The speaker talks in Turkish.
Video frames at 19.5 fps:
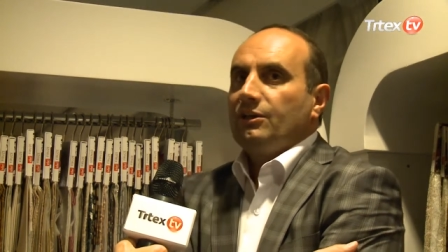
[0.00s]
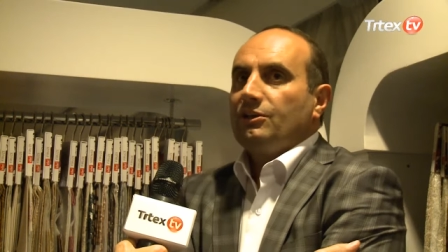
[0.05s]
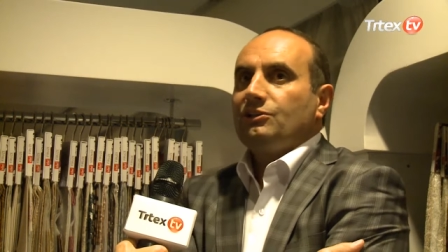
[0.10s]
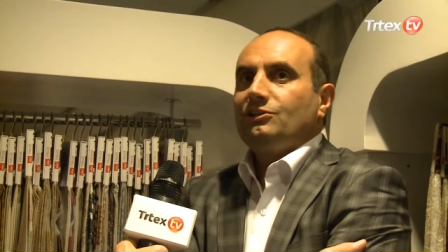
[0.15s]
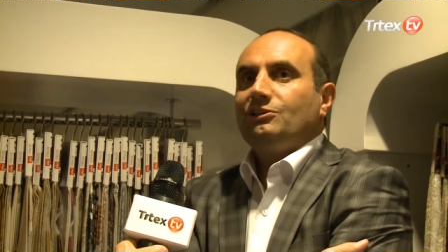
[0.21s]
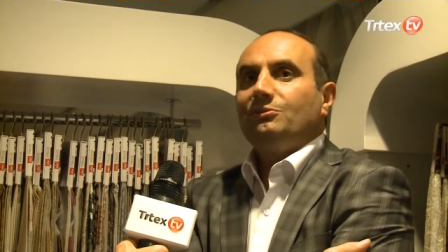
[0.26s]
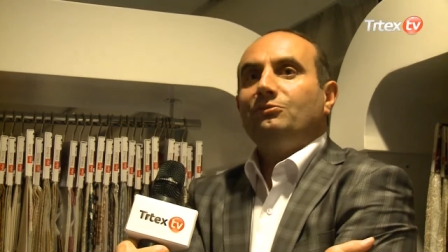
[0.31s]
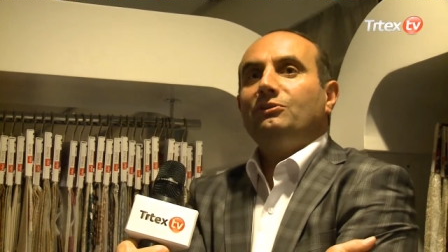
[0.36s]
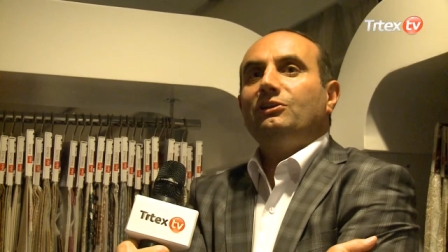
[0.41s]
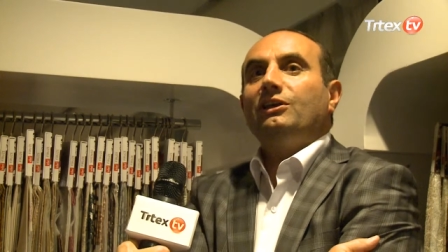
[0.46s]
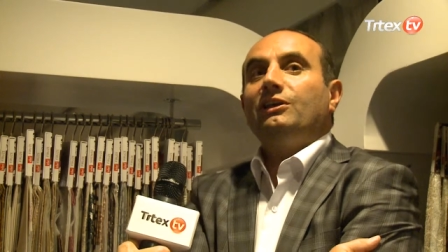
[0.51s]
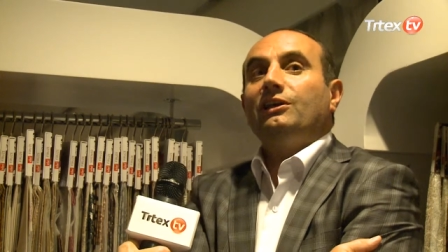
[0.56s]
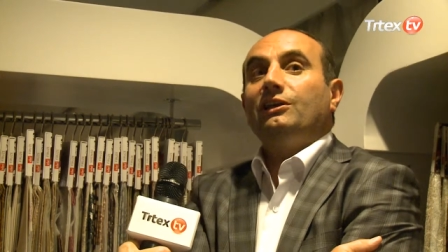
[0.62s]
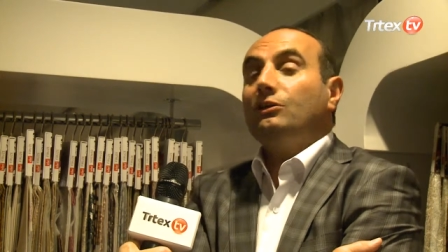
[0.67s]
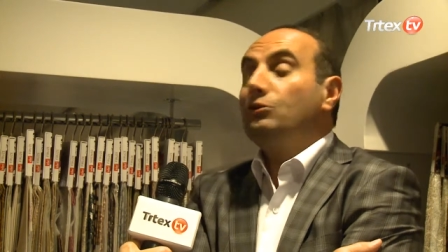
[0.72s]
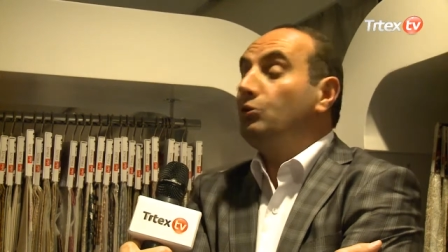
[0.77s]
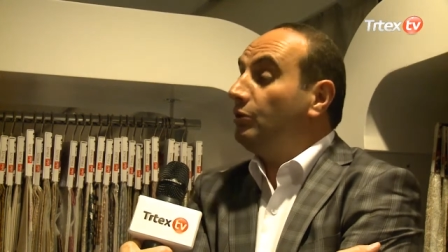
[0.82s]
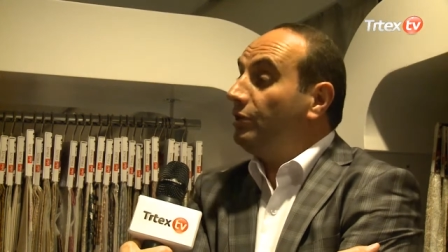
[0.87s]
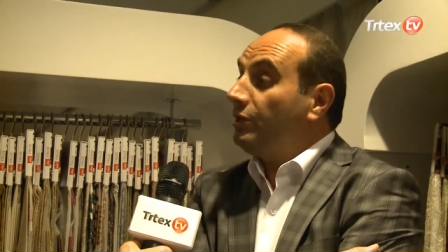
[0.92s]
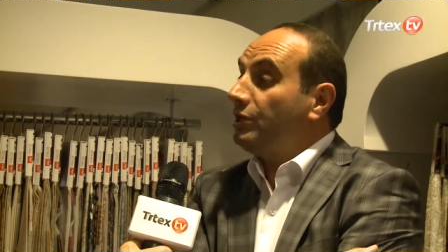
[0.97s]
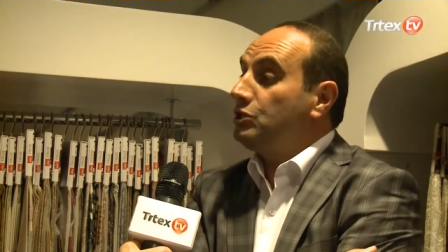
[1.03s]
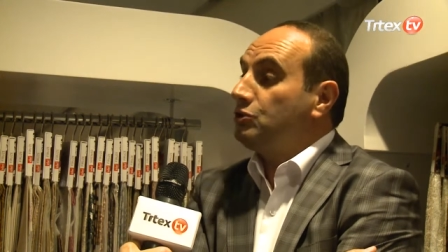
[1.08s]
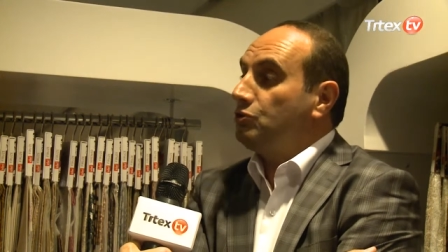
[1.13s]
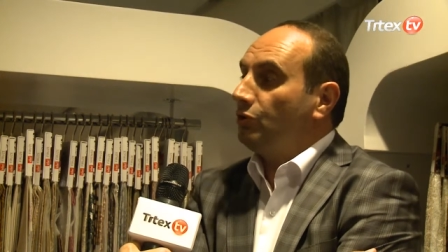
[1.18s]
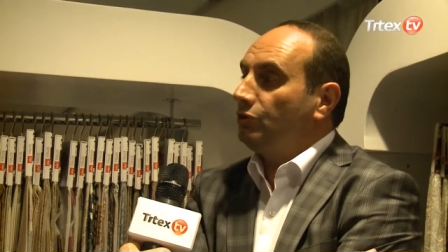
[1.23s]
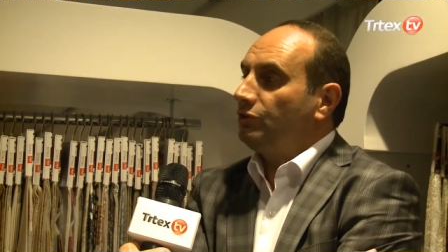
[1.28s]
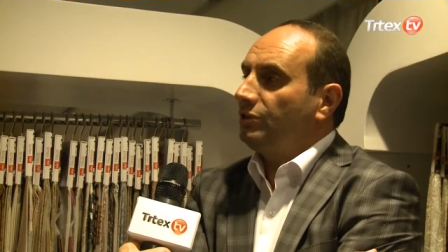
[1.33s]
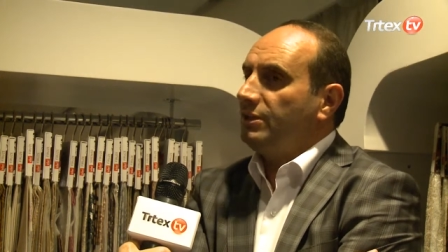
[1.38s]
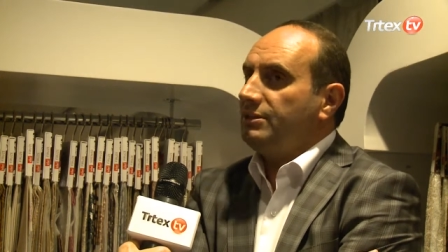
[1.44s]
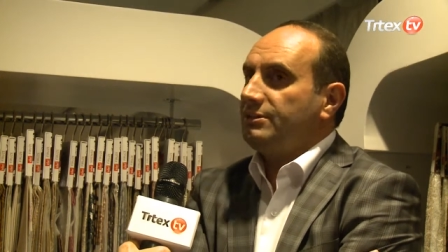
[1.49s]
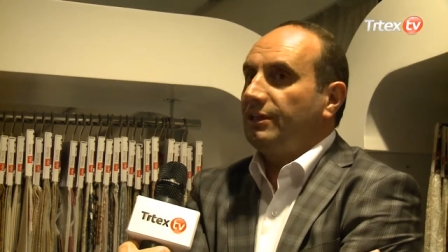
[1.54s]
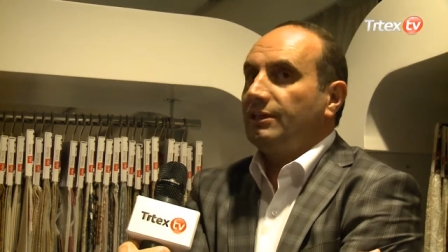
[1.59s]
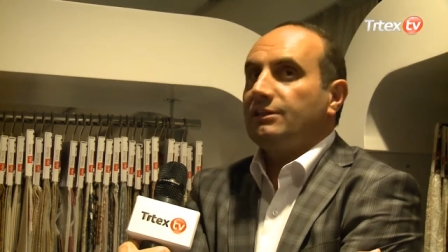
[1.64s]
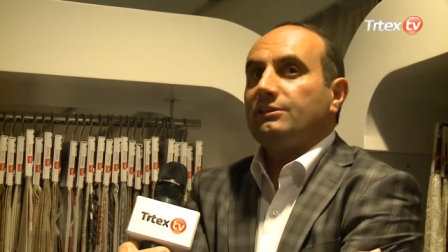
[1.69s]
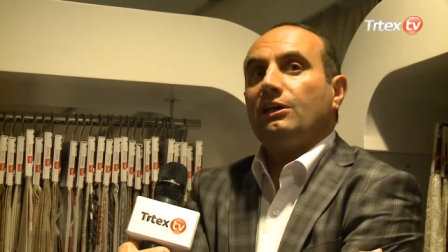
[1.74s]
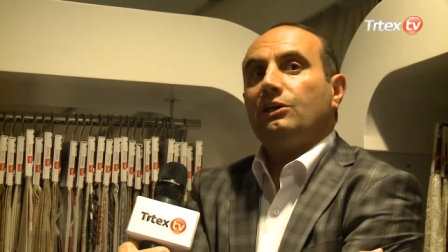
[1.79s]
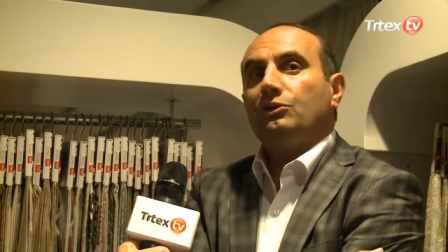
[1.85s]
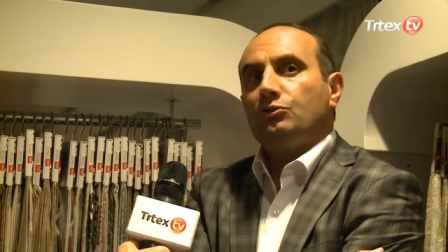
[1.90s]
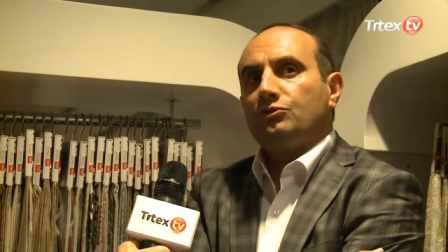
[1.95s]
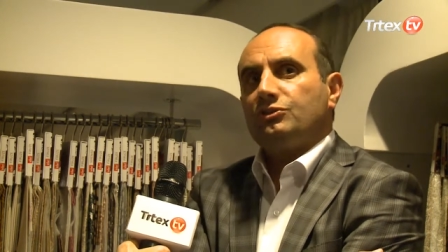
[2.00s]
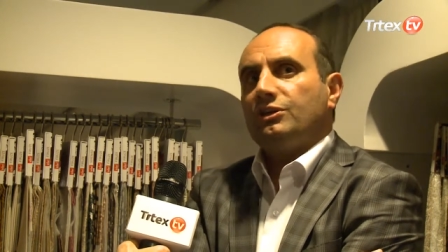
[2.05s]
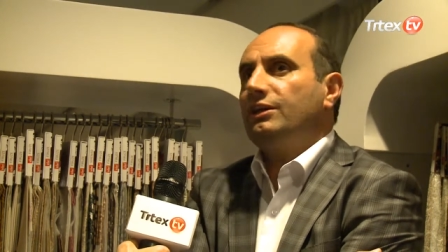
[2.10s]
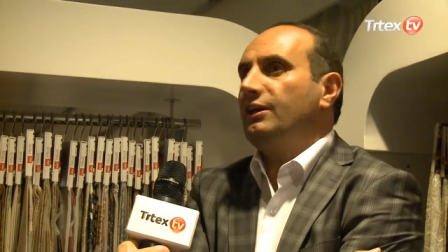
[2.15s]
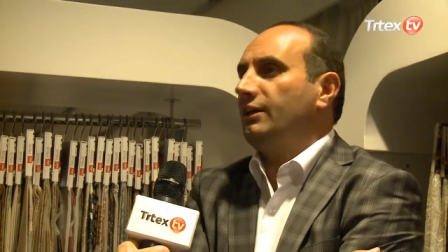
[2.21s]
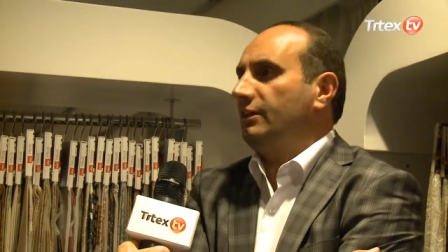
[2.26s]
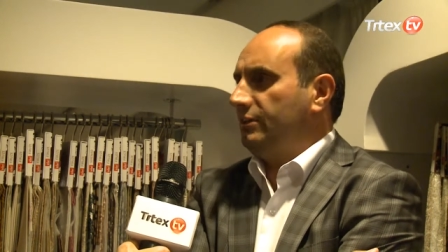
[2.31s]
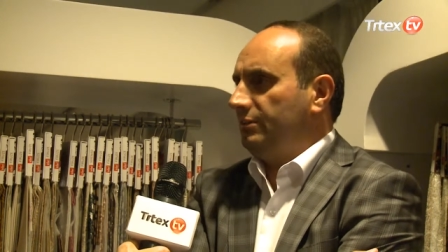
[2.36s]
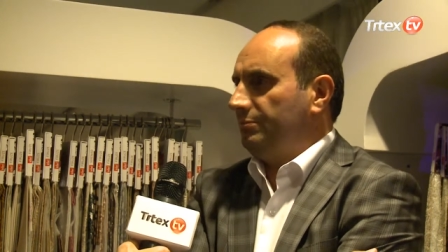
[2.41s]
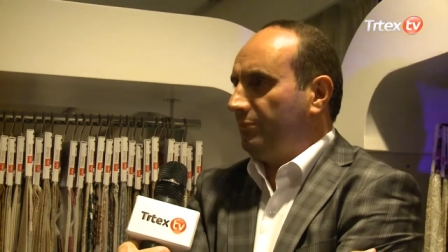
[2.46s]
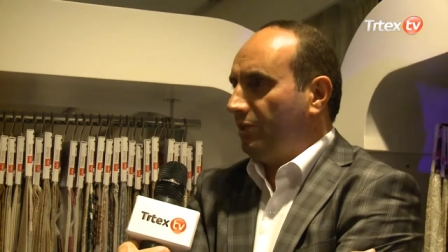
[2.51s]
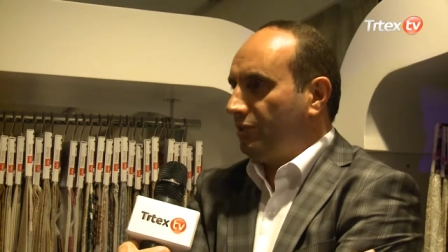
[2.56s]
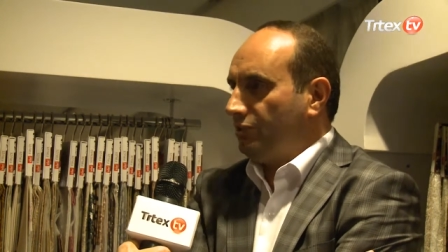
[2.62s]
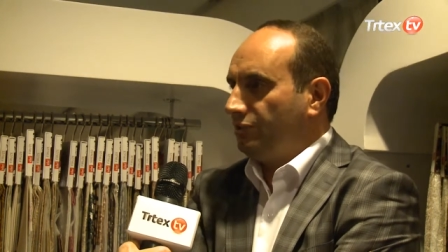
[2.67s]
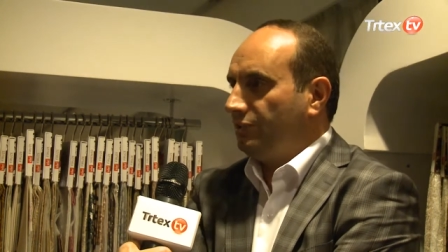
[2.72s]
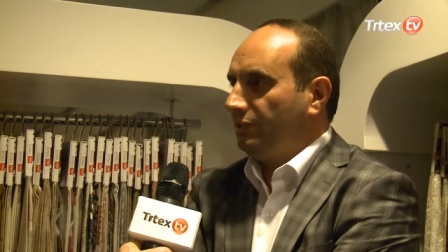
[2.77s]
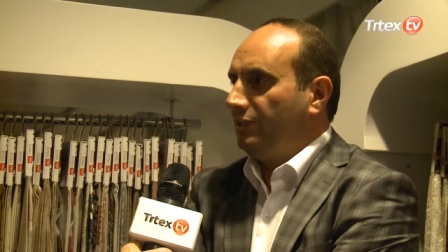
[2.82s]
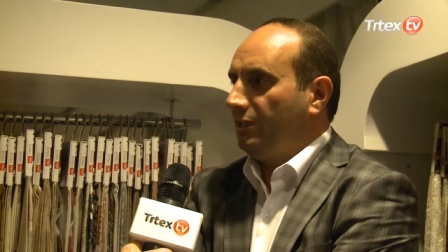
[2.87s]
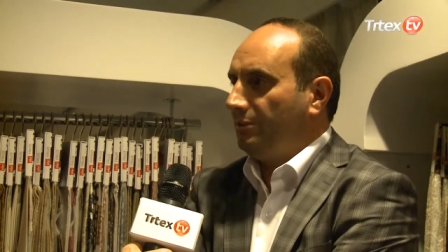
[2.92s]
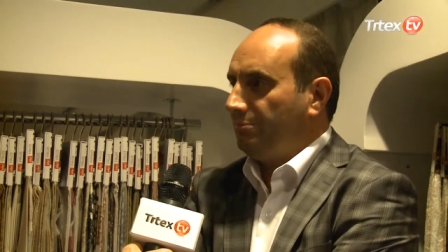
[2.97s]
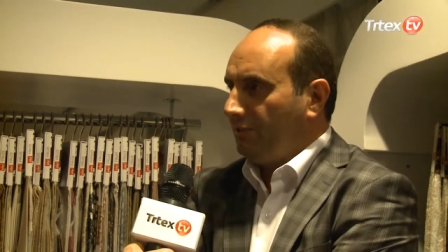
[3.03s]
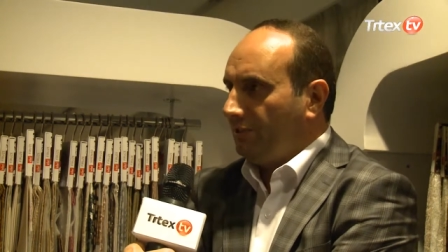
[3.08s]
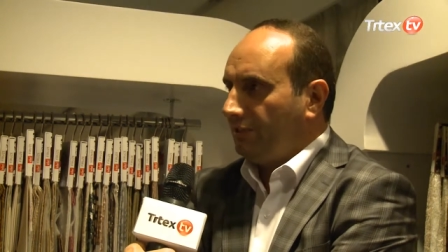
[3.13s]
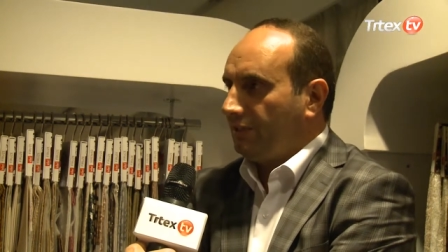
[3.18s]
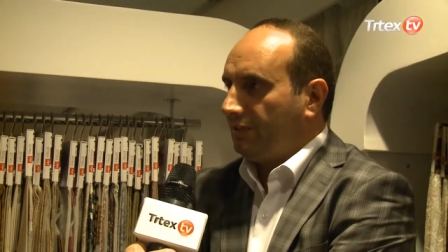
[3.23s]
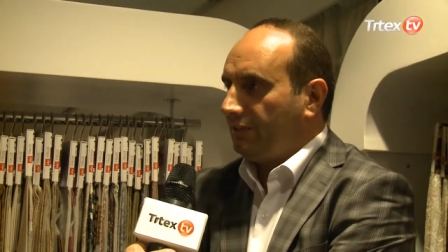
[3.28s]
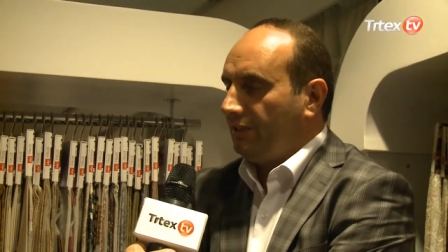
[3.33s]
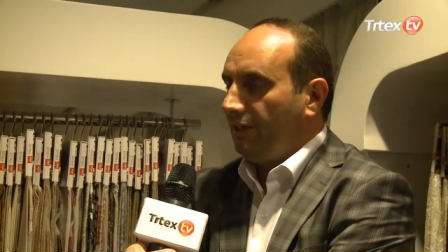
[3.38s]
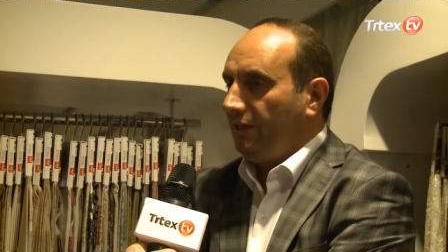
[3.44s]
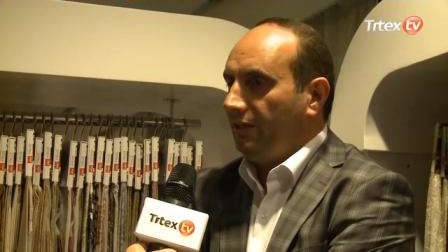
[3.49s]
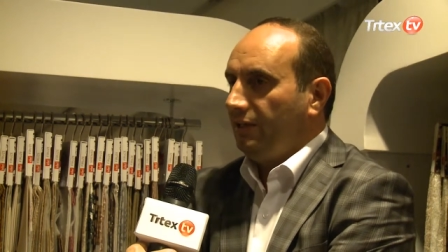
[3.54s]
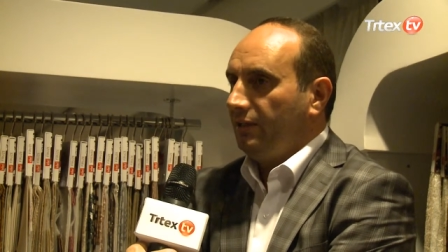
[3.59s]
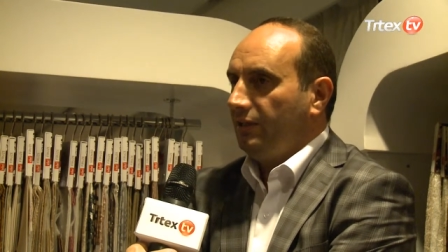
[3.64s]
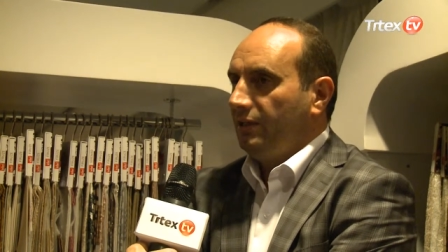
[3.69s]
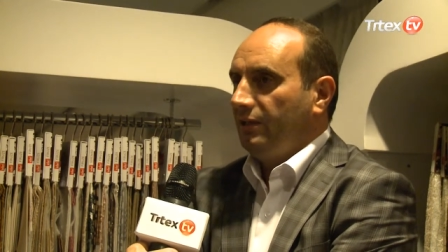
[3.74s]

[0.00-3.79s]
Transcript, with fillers: Şimdi de yeni koleksiyonda 80-100'e yakın başlığıyla birlikte